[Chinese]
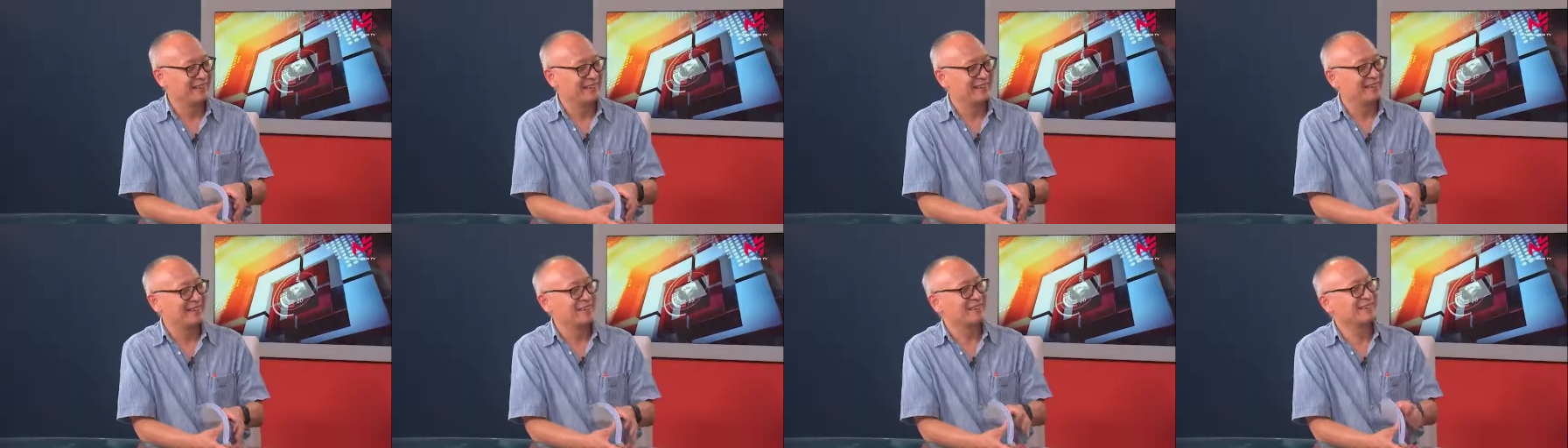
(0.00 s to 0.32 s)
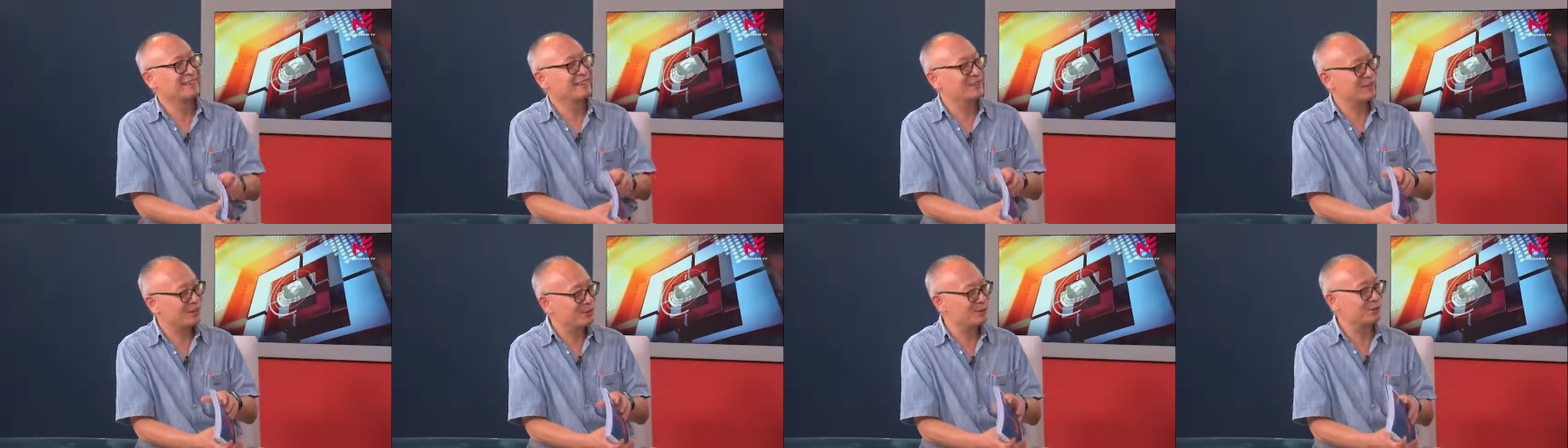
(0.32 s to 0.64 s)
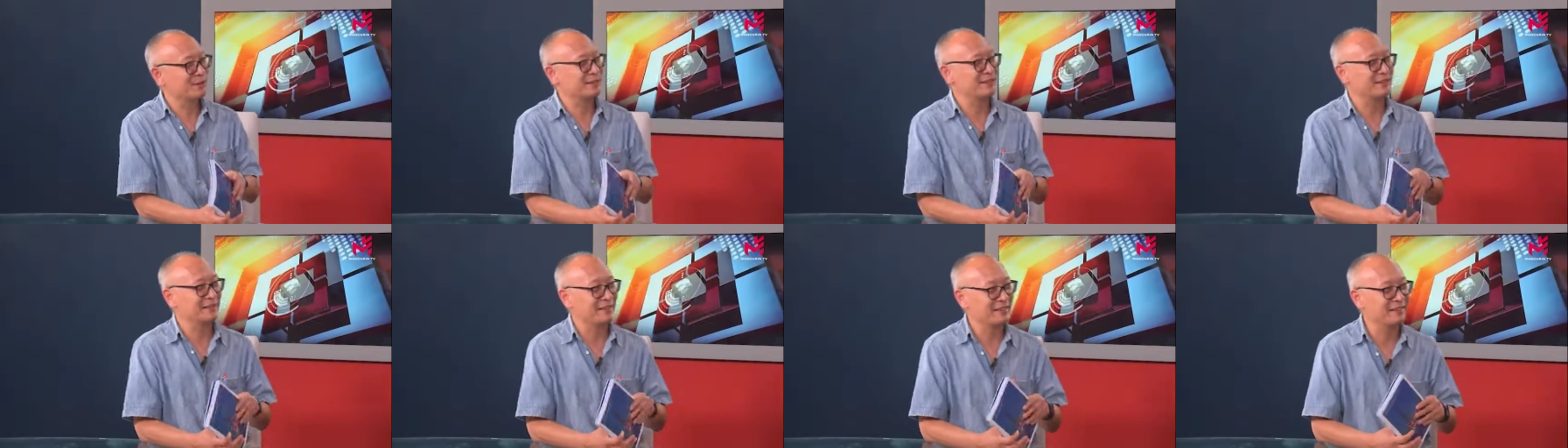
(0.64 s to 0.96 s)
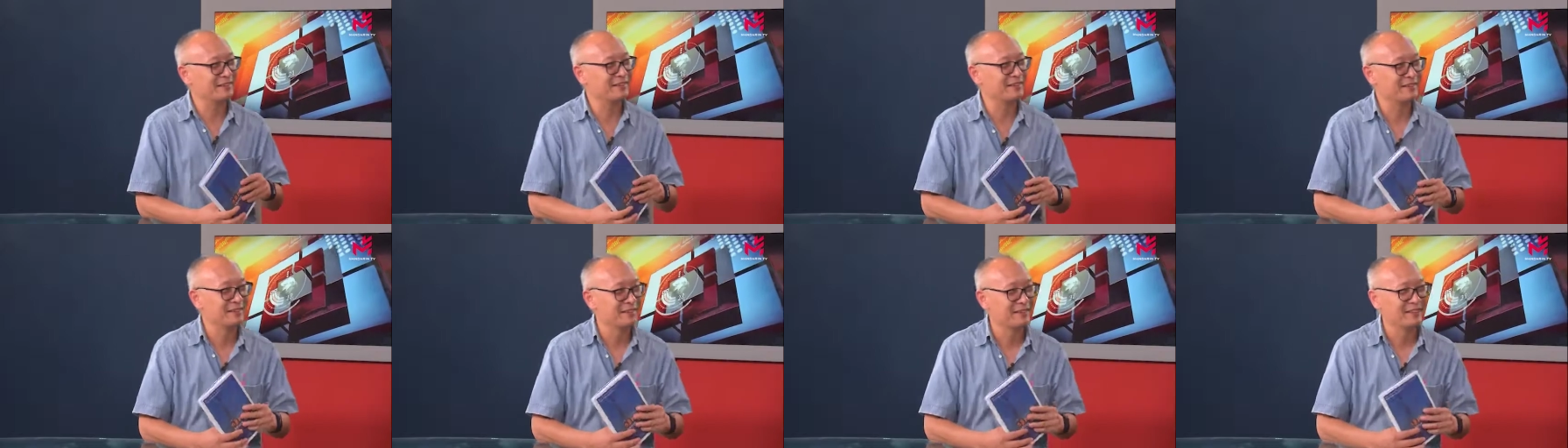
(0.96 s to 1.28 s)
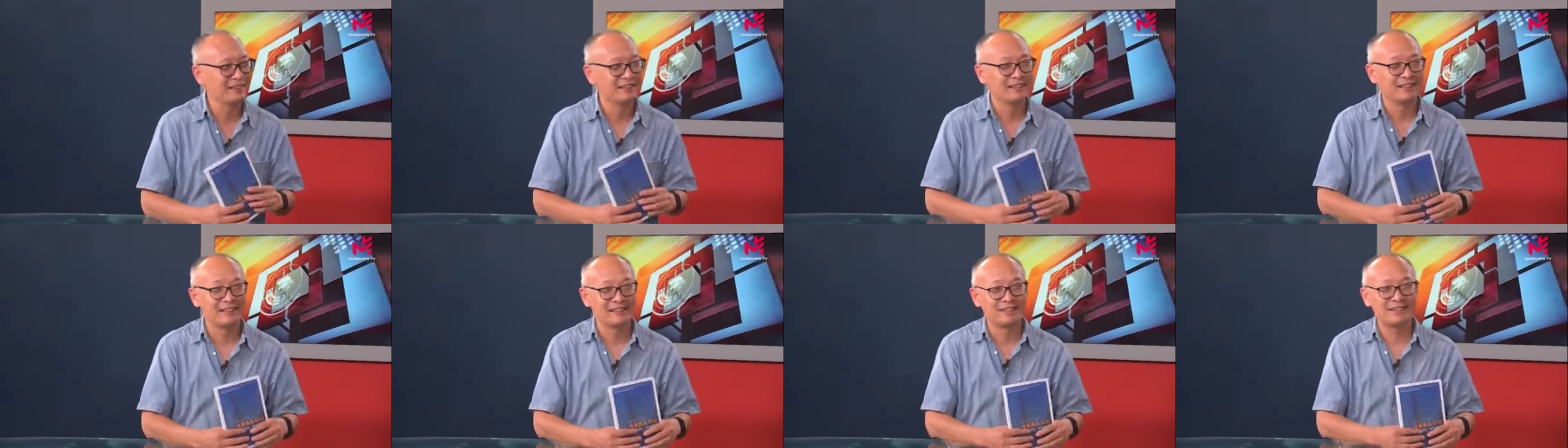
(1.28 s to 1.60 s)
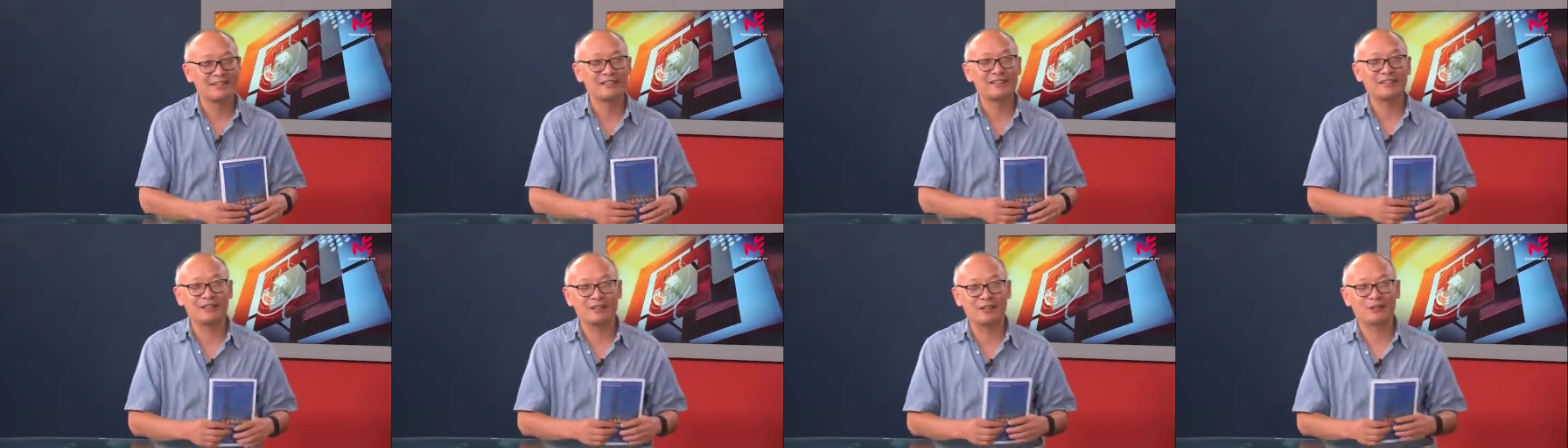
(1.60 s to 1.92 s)
谢谢主持人，嗯，
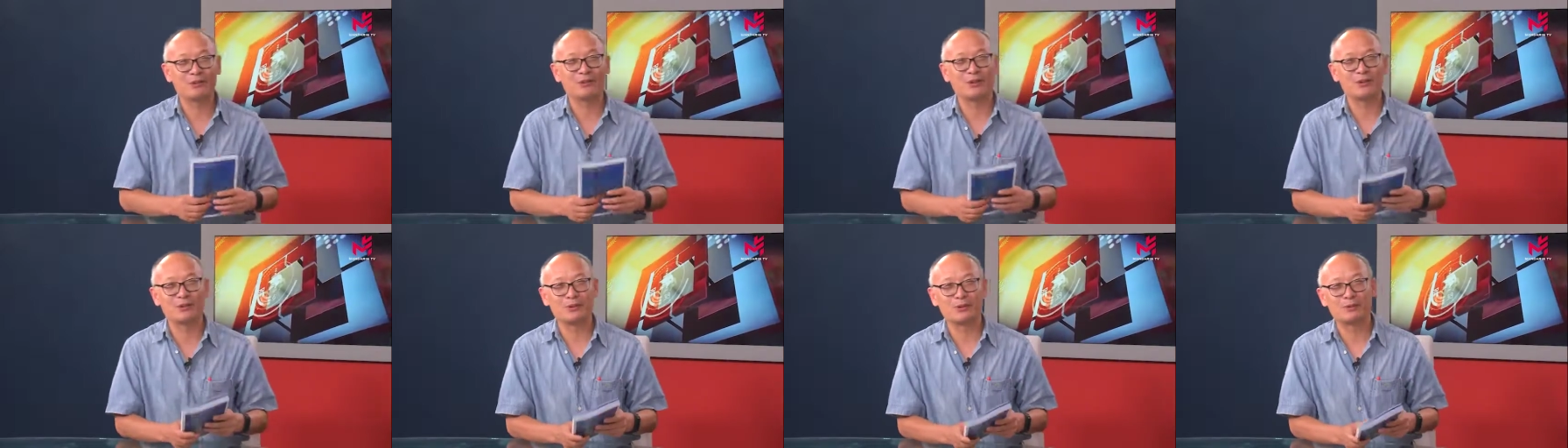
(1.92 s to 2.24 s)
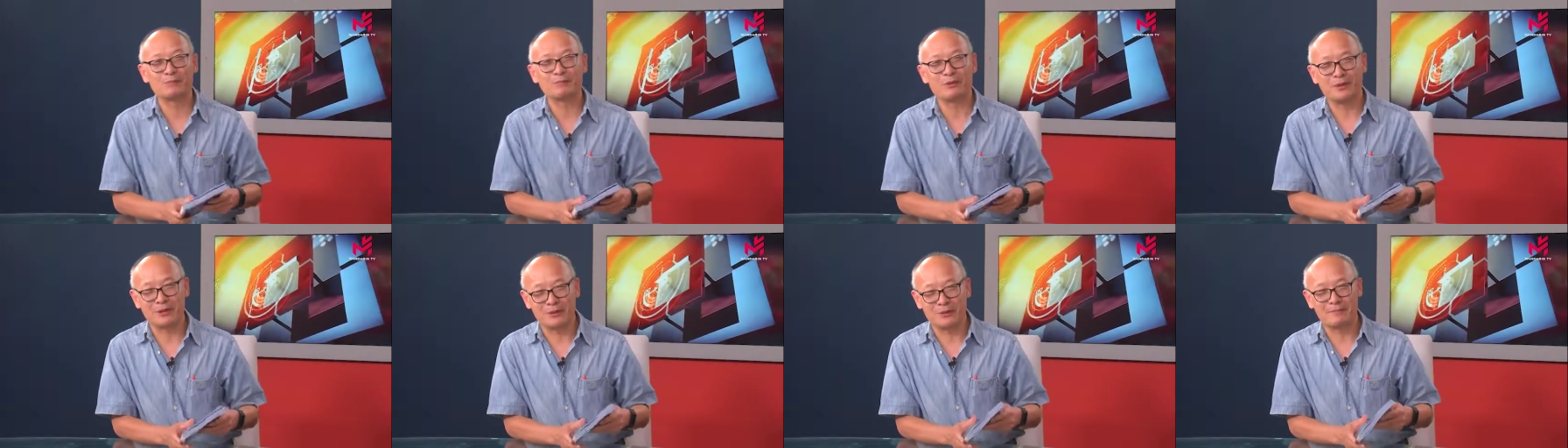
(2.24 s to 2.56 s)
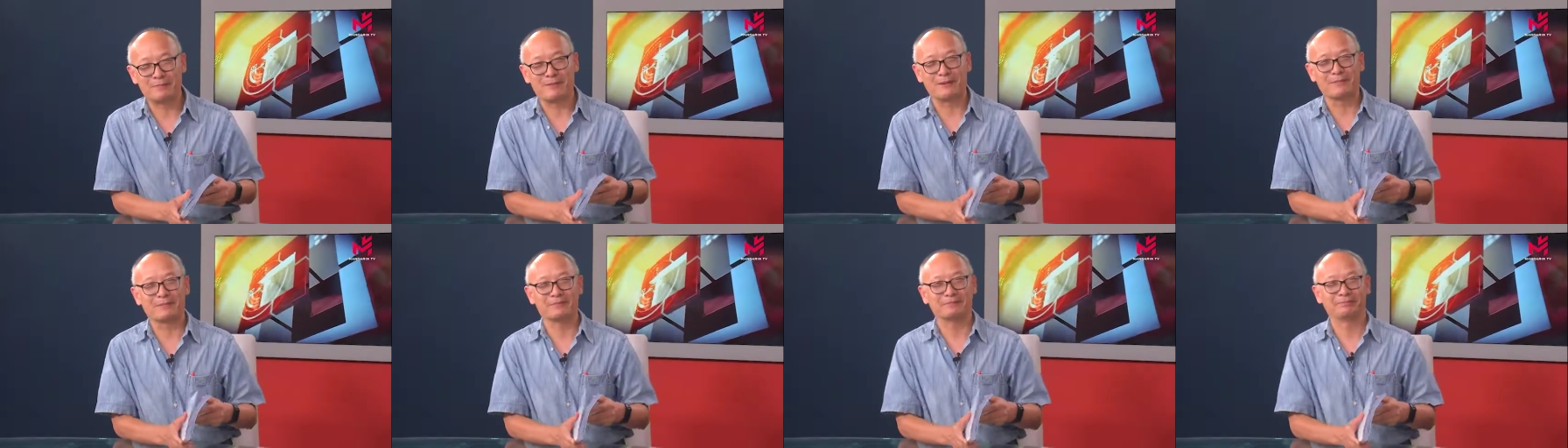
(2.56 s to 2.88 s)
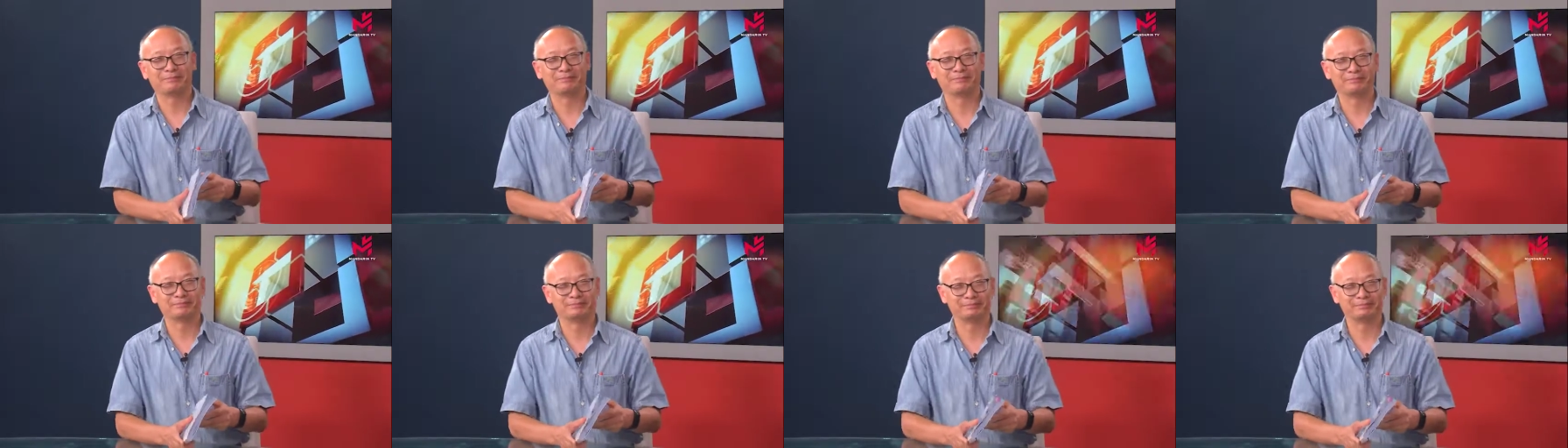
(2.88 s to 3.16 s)
谢谢观众朋友们，嗯。